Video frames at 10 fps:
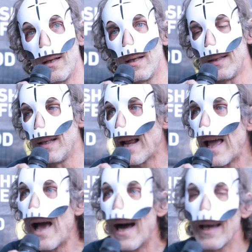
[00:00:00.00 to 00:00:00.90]
e eh,
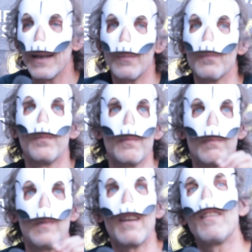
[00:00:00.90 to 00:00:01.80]
direi anche
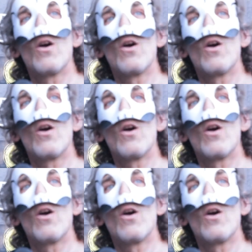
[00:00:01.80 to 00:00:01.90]
tra